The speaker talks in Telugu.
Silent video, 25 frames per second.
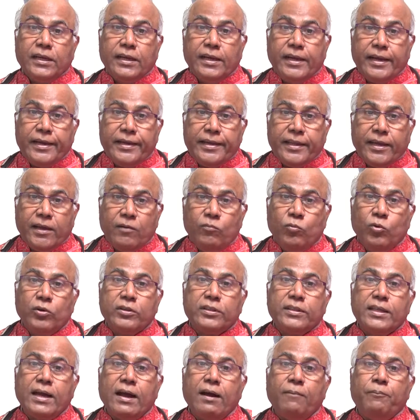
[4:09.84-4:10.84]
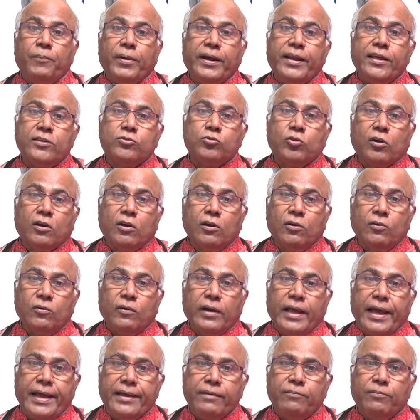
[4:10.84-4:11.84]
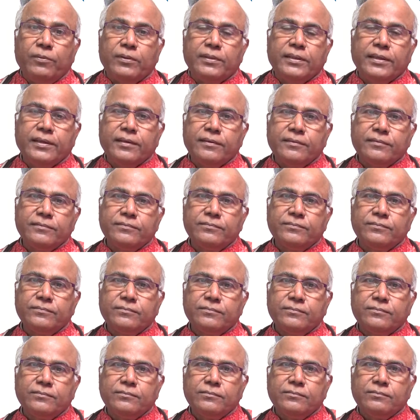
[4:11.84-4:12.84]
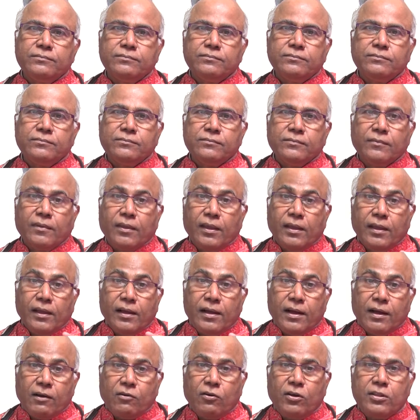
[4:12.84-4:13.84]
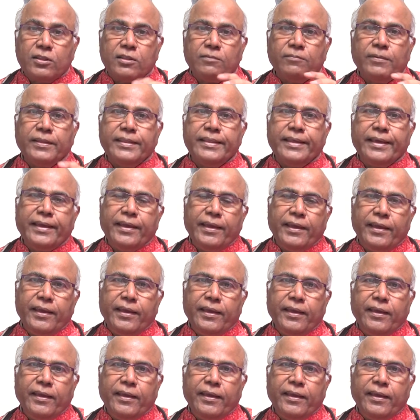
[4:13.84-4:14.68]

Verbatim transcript: గట్టిగా ముక్కితే ఆ పడే చుక్కలు కూడా ఆగిపోతాయి ఇంకా కొంతమందికి